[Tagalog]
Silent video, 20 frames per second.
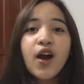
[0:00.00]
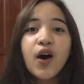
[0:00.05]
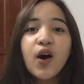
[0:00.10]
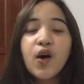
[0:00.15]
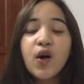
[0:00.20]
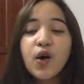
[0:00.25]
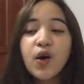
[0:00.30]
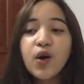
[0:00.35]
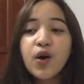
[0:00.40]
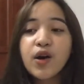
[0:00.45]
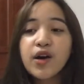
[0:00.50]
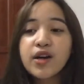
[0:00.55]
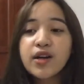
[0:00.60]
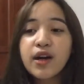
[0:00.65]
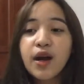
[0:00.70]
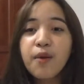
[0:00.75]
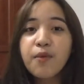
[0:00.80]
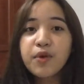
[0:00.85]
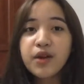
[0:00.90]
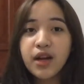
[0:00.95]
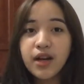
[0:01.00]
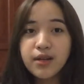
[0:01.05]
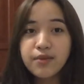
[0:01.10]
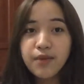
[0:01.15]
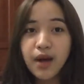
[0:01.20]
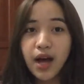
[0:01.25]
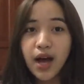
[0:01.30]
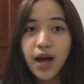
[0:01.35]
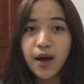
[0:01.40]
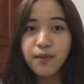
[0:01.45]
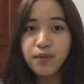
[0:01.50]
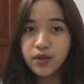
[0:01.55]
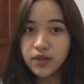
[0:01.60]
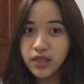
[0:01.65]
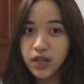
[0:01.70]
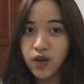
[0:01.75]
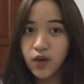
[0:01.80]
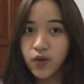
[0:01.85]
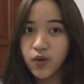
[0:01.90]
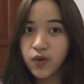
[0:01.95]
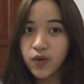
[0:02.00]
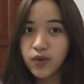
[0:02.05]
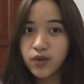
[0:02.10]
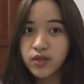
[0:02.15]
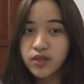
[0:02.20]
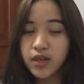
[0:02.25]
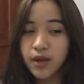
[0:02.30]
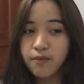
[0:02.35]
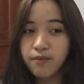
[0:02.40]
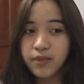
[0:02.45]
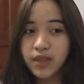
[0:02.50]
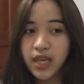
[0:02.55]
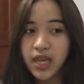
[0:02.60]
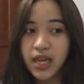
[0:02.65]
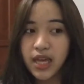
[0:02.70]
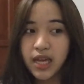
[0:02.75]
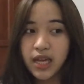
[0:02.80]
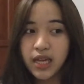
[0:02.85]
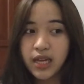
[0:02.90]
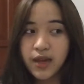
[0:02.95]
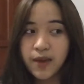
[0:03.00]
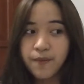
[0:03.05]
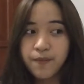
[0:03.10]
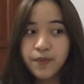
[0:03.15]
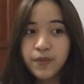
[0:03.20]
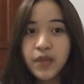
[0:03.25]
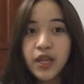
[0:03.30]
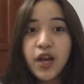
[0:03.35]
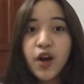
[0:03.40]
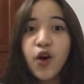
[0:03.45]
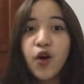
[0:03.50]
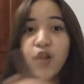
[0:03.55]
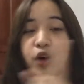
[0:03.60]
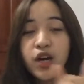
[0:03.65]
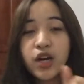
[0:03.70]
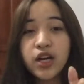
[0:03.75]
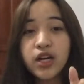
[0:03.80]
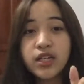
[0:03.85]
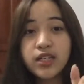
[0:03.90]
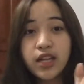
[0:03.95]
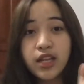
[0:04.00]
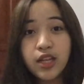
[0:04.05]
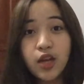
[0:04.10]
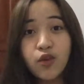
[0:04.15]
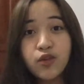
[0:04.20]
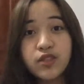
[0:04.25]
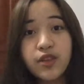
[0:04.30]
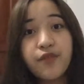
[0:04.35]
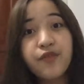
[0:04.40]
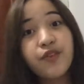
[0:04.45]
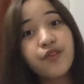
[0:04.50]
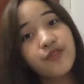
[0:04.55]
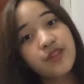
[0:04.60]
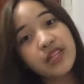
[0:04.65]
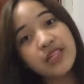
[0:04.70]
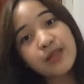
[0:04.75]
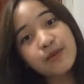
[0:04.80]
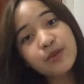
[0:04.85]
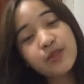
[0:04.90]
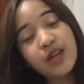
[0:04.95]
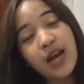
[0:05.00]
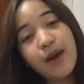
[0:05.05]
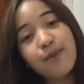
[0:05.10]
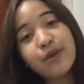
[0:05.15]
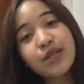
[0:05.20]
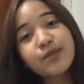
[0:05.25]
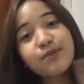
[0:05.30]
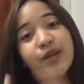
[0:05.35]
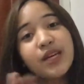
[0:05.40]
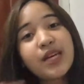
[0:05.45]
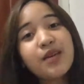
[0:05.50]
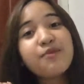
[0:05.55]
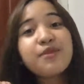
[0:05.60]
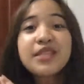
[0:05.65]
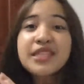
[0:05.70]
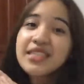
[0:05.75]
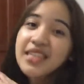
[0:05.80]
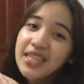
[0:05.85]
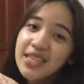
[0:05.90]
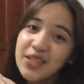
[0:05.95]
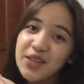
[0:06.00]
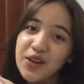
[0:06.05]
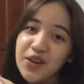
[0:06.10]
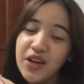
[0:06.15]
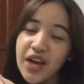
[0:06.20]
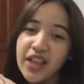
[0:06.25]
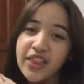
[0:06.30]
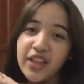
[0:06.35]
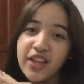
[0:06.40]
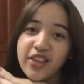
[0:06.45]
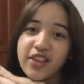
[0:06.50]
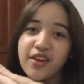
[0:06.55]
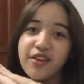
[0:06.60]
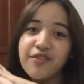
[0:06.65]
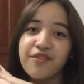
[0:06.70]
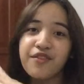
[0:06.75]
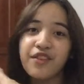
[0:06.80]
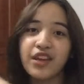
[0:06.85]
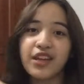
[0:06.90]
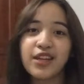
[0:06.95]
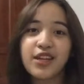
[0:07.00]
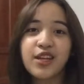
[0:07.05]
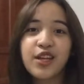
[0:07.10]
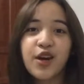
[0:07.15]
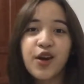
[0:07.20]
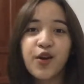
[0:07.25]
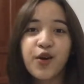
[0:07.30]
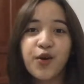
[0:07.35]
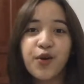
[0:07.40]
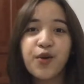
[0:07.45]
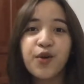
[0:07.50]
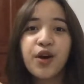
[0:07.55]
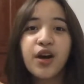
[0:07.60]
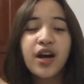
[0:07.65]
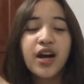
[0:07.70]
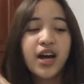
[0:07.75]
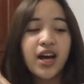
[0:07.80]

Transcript: o murag makaabot na kog something or nana ko sa 50 subscribers, maghimo ni sad kog another video